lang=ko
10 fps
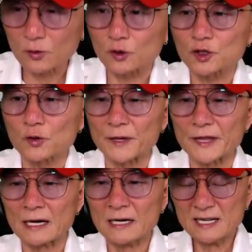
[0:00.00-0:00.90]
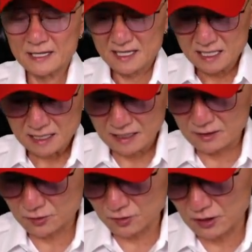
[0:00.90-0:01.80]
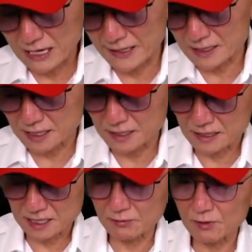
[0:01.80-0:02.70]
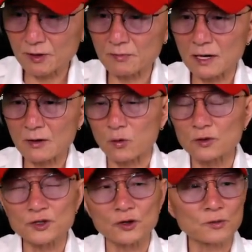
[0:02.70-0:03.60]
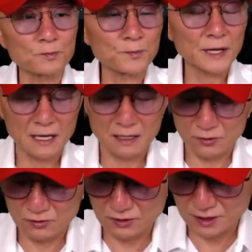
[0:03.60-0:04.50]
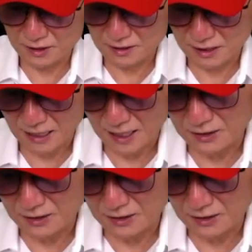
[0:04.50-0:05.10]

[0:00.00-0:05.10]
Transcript: 고속페달 자 이것도 아나짜리 12번마 고속페달 용근이를 대가리